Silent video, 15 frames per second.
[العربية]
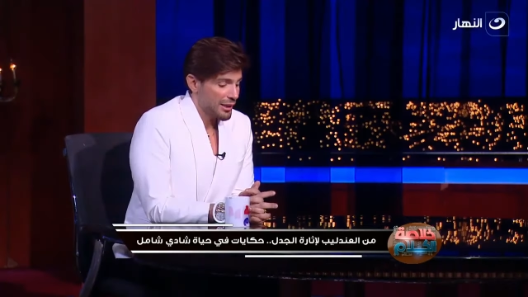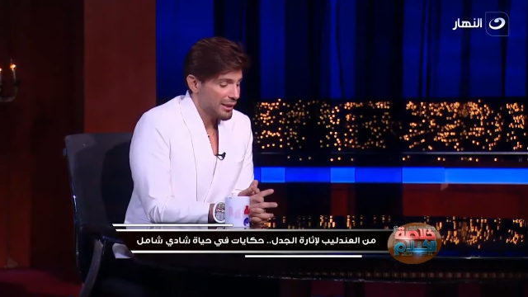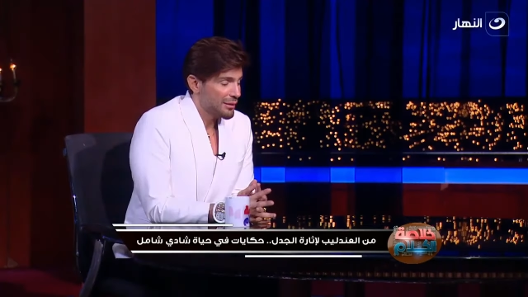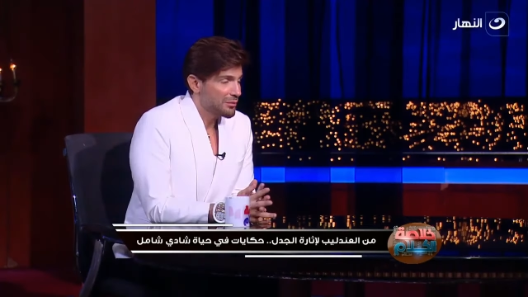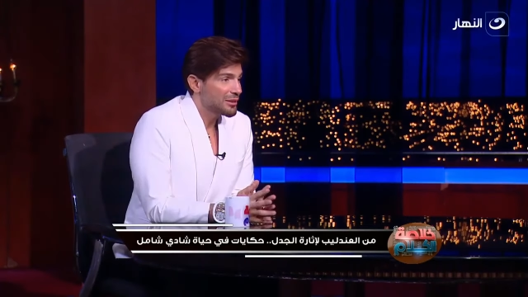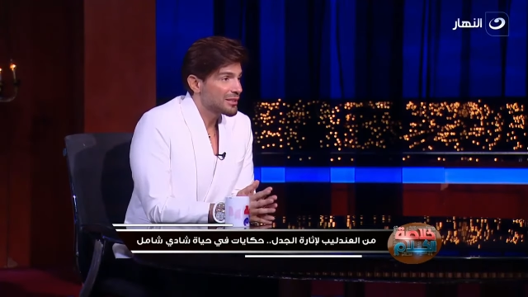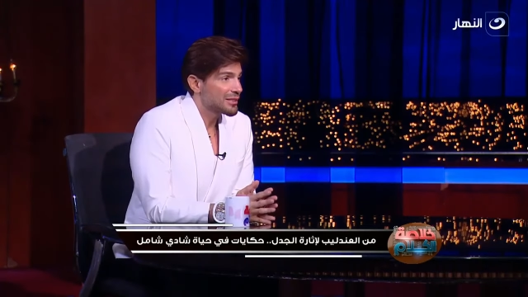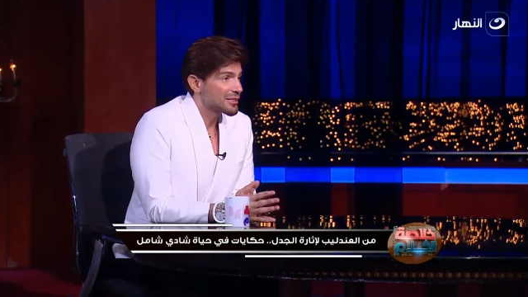
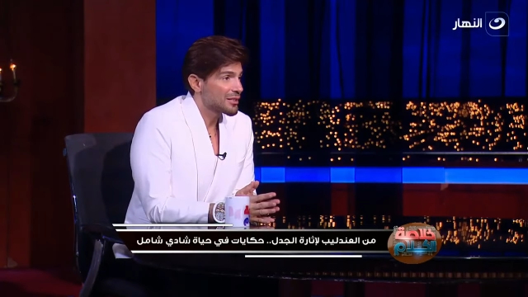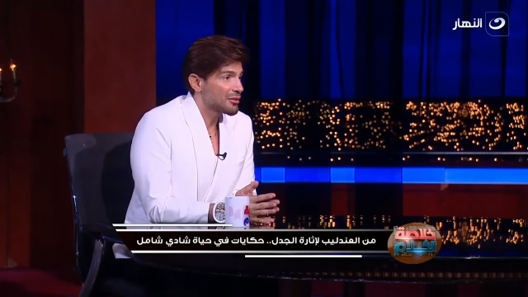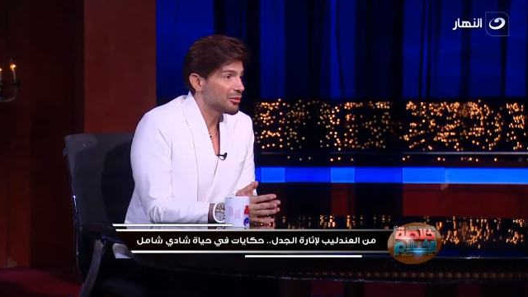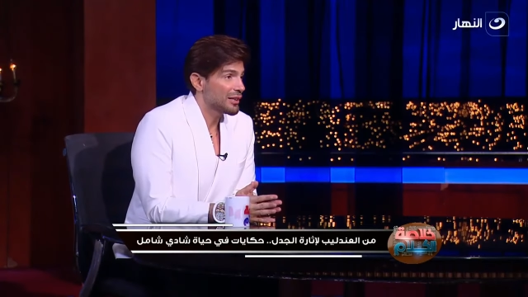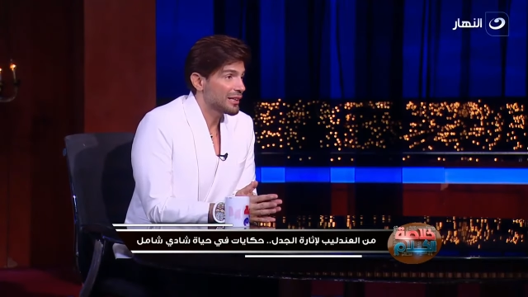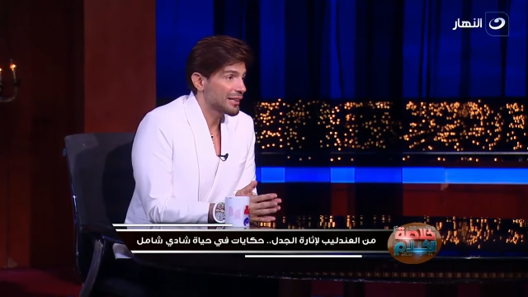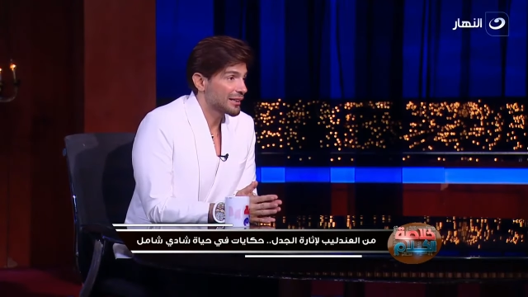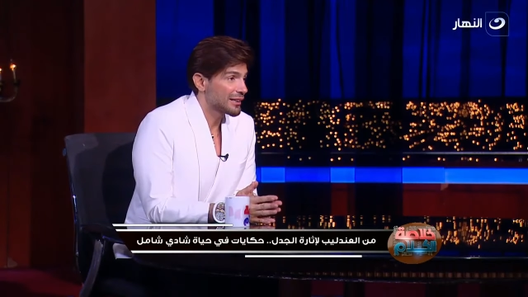اجيب لك
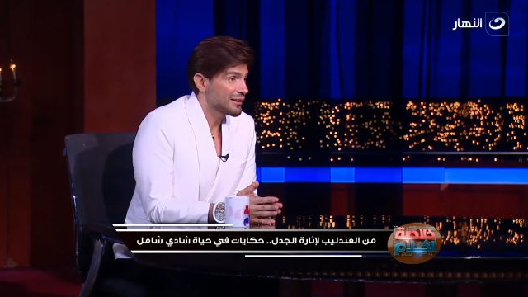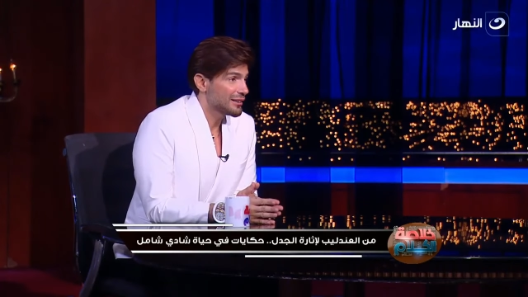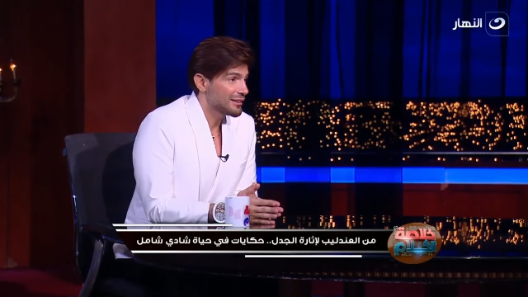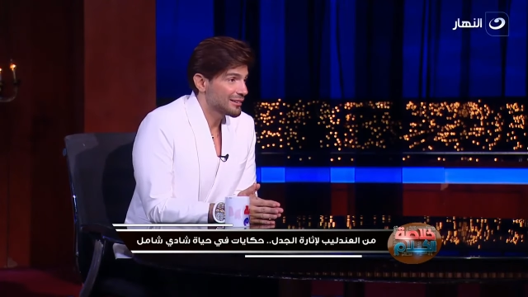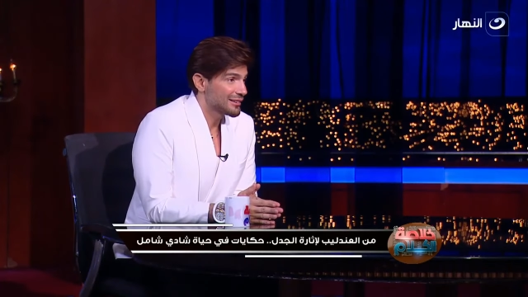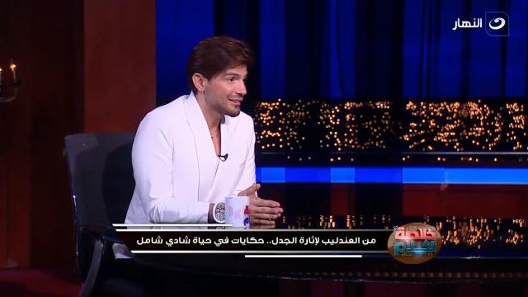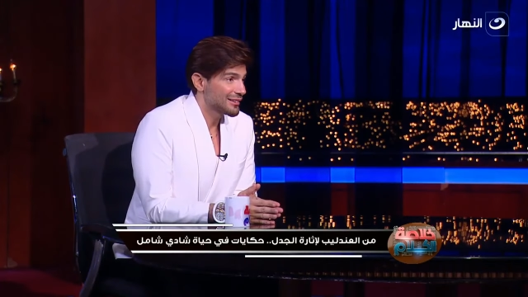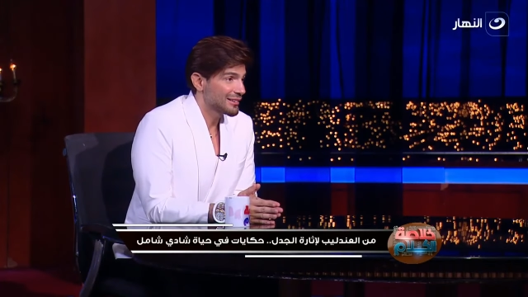الصفحه الاخيره
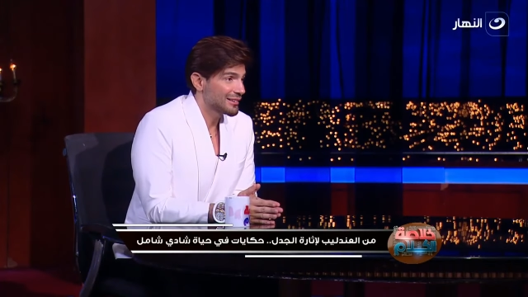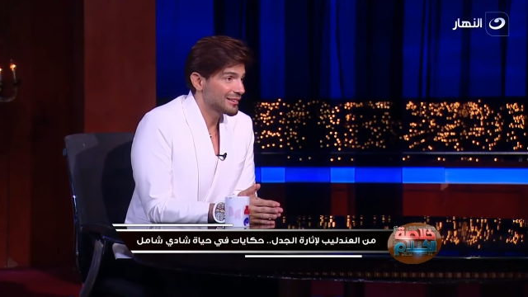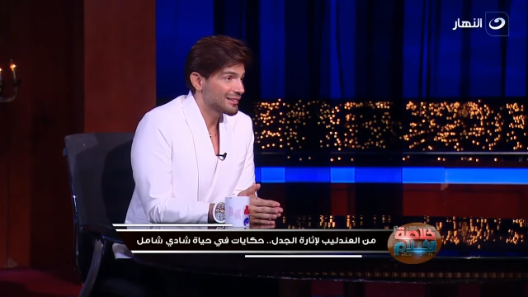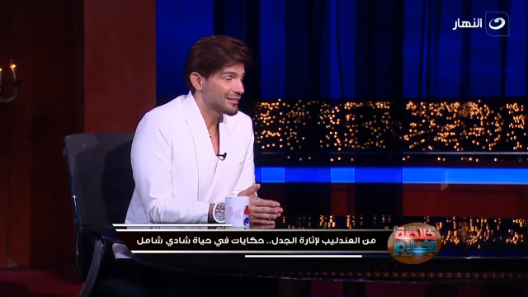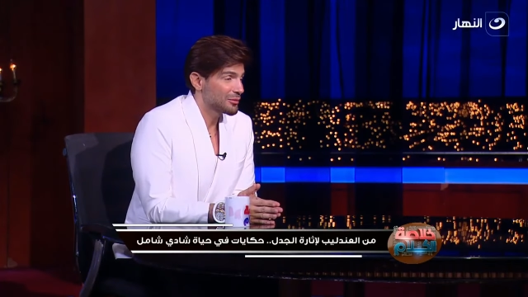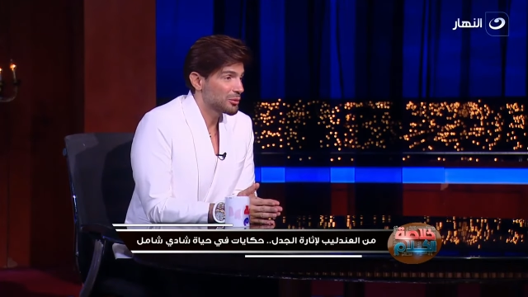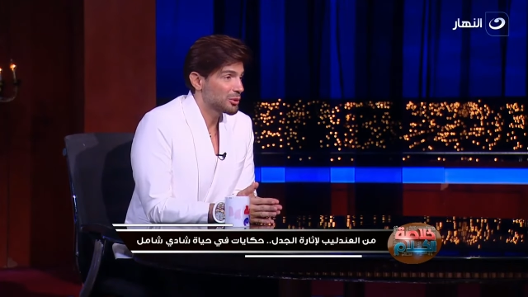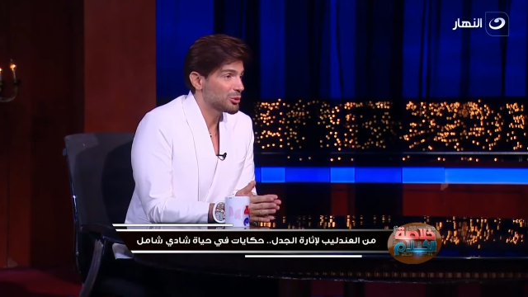
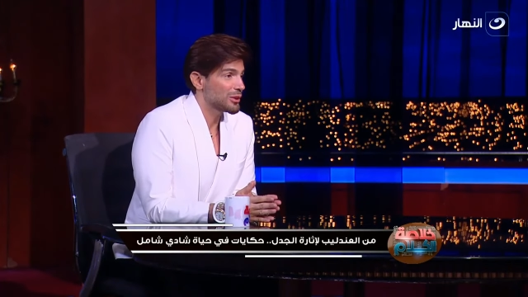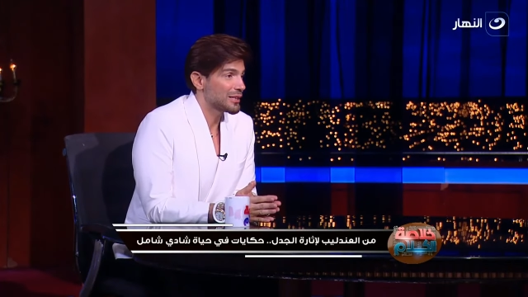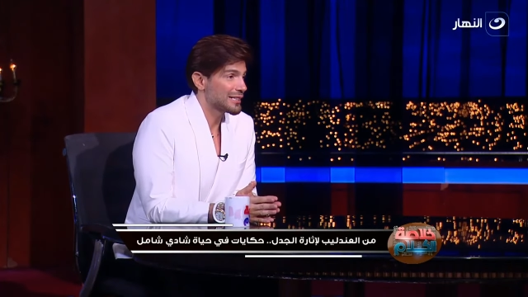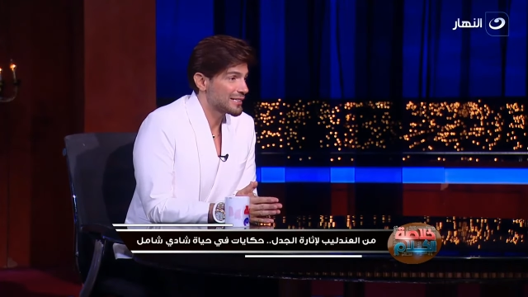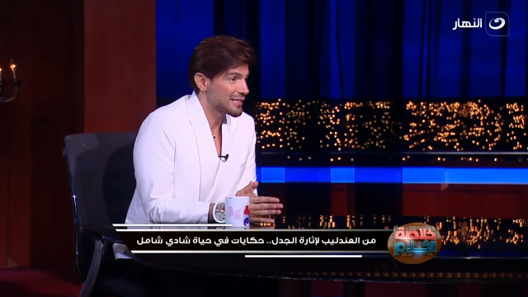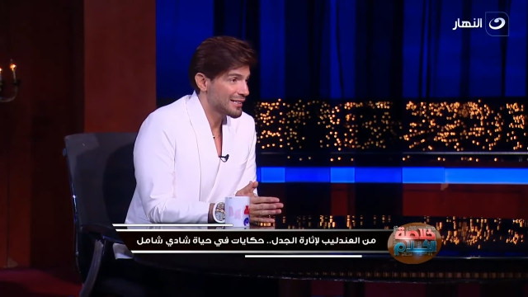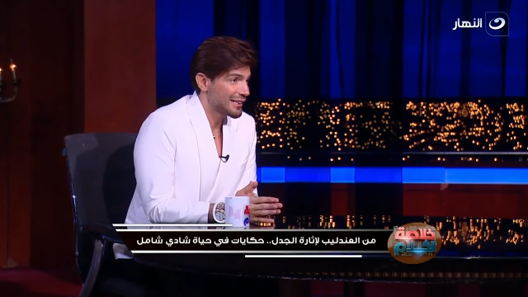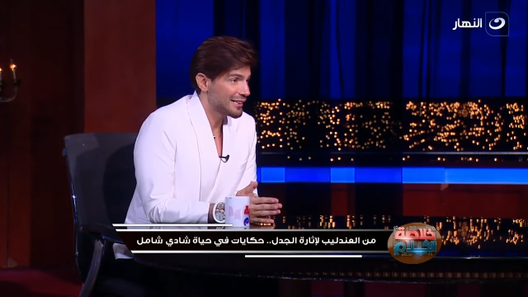مم. موضوع
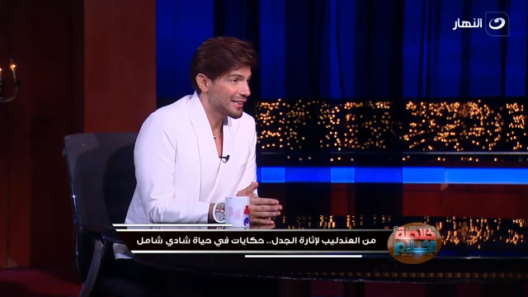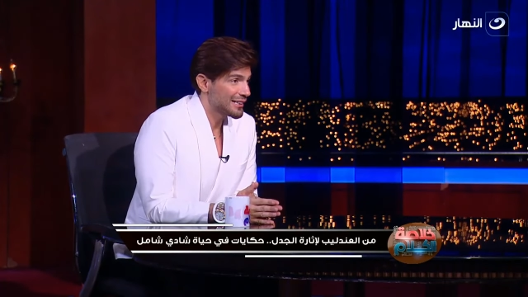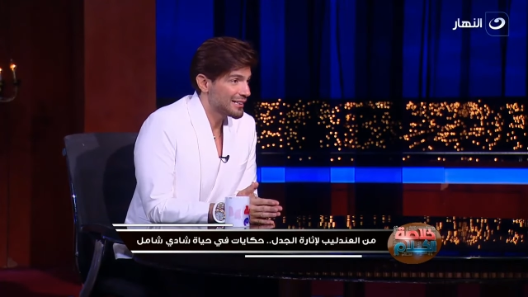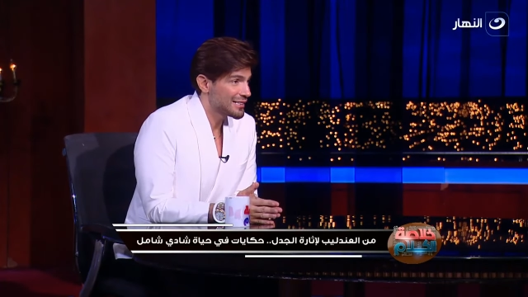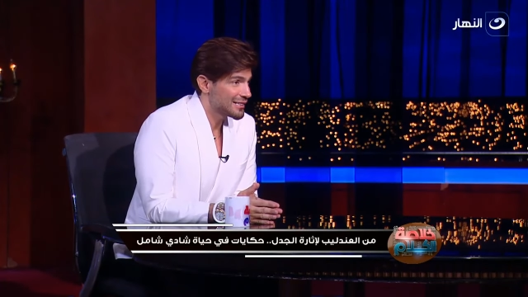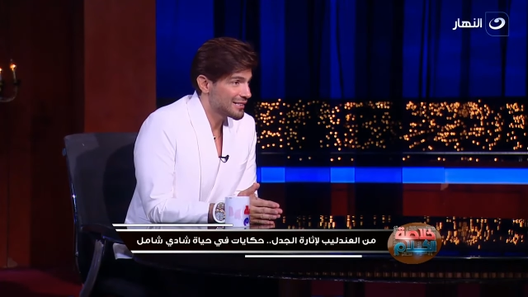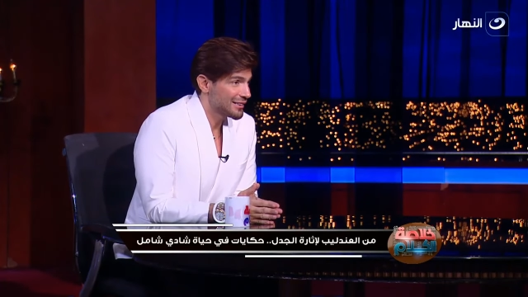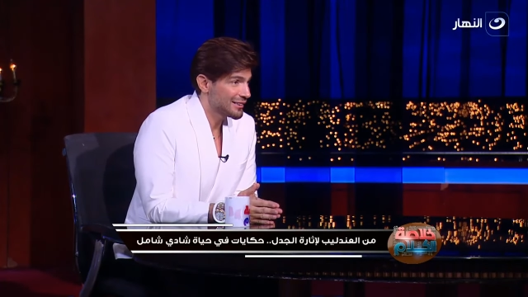غزه ده يتحل
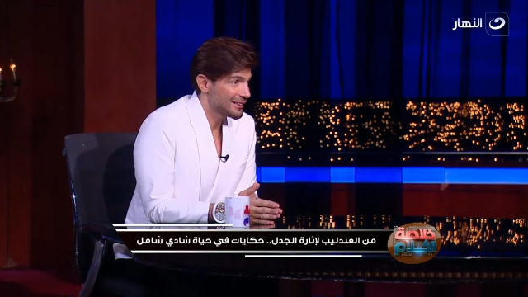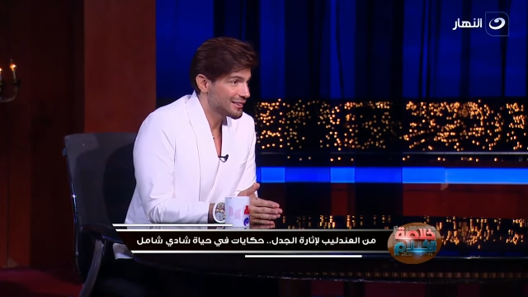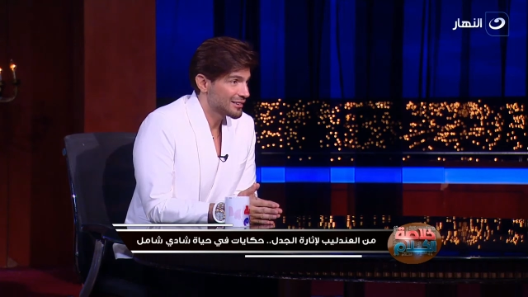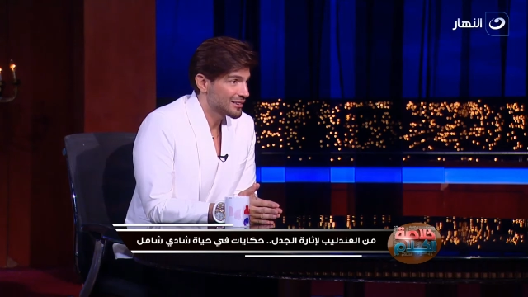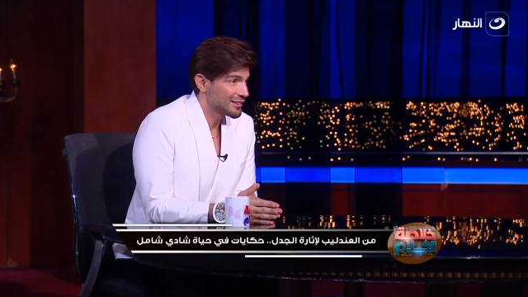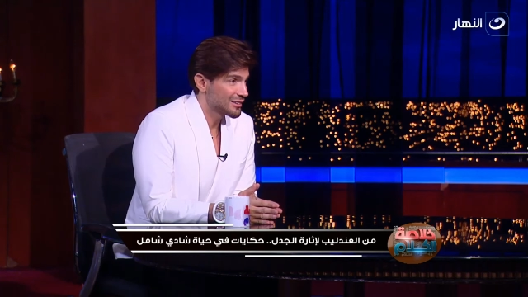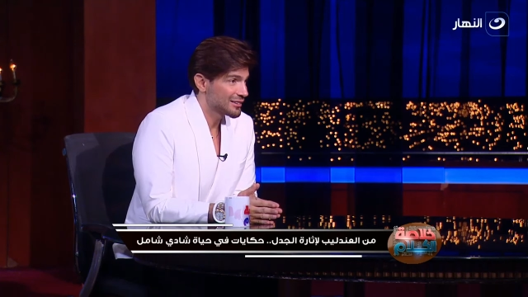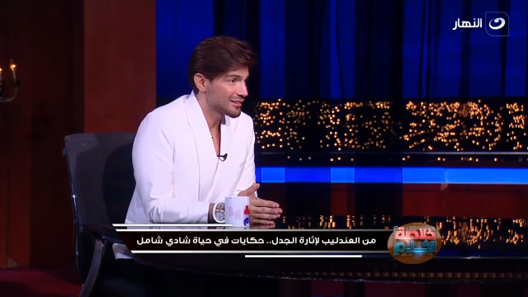ازاي
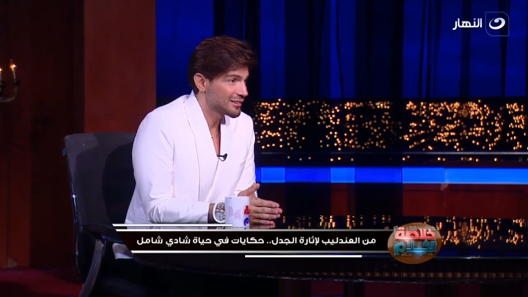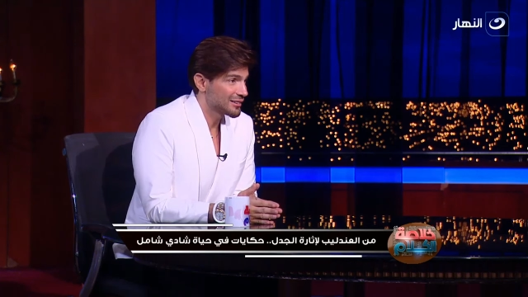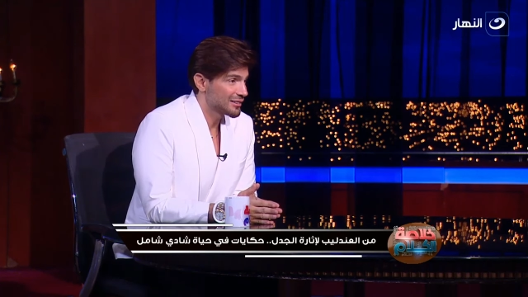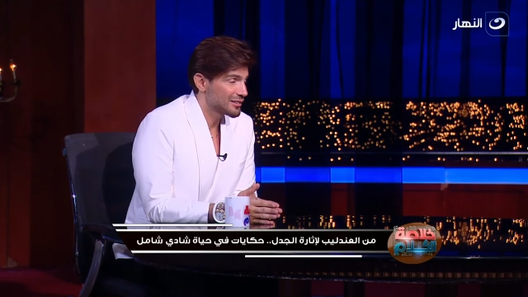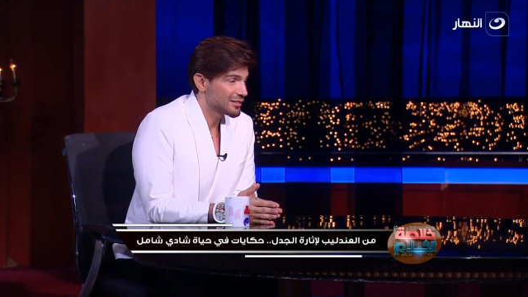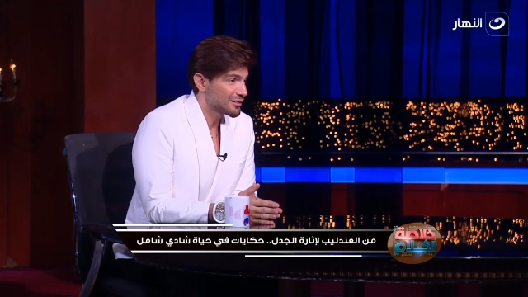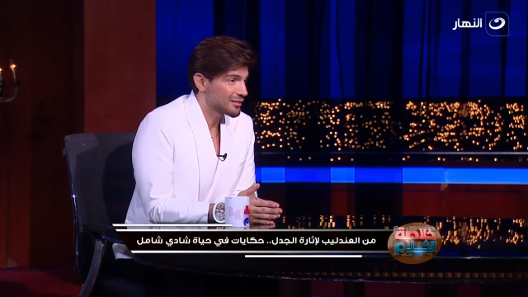مم.